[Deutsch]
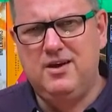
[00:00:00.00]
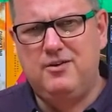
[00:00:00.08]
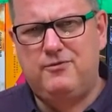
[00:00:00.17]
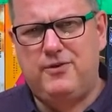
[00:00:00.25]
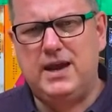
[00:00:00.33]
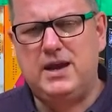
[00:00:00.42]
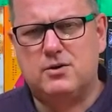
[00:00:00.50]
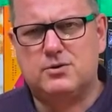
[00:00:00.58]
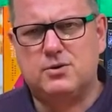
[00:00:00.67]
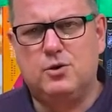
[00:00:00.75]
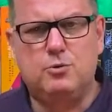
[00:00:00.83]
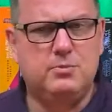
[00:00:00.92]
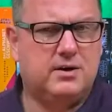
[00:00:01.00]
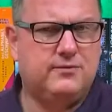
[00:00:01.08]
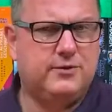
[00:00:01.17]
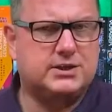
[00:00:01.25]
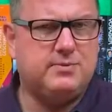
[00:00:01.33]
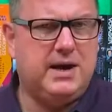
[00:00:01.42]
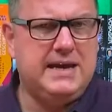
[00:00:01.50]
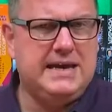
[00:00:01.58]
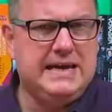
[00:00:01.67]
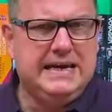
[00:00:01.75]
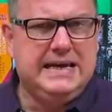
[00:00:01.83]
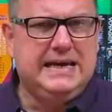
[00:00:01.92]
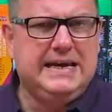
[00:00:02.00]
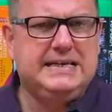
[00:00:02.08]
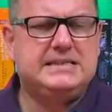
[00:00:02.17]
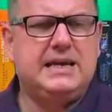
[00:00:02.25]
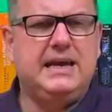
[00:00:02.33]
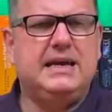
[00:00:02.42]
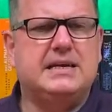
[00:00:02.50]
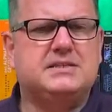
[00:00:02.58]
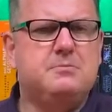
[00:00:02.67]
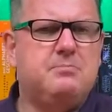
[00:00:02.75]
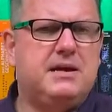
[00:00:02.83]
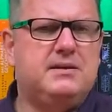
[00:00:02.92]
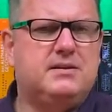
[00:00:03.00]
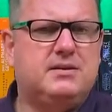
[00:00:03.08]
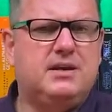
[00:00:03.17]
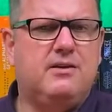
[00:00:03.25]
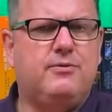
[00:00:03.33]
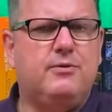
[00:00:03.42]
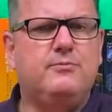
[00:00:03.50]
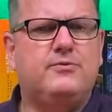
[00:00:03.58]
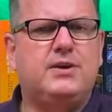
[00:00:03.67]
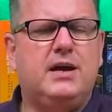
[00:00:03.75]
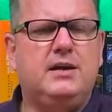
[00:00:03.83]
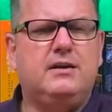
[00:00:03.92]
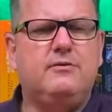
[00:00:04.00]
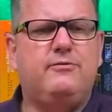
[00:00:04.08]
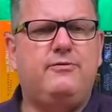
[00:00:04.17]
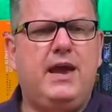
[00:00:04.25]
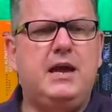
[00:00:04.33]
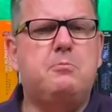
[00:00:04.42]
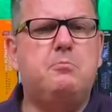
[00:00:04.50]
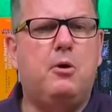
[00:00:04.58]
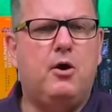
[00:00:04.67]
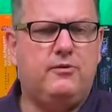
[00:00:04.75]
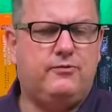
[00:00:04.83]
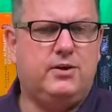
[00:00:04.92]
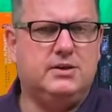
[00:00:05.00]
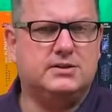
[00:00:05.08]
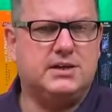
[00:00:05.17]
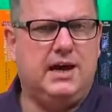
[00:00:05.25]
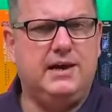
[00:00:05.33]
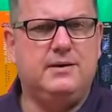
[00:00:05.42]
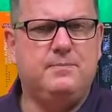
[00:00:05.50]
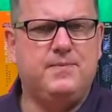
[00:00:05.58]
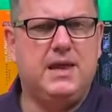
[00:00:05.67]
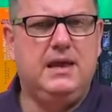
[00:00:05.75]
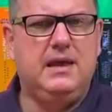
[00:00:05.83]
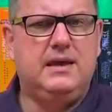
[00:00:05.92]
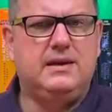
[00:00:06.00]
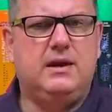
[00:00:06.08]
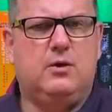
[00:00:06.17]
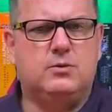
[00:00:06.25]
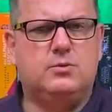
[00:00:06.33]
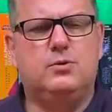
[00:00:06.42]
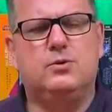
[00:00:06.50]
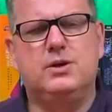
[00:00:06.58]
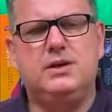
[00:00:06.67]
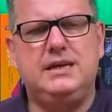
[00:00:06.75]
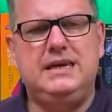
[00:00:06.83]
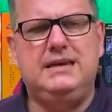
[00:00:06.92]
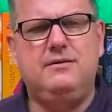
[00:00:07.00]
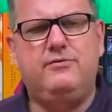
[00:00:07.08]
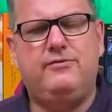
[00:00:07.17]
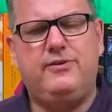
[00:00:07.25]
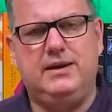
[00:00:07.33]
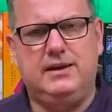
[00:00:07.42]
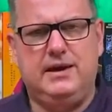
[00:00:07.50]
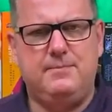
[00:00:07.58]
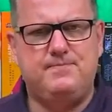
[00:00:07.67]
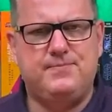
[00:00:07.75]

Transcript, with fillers: Fakeout, Home Run für zwei, ist der erste Band der fünfteiligen Fake Boyfriends Reihe der Autorin Eden Finlay.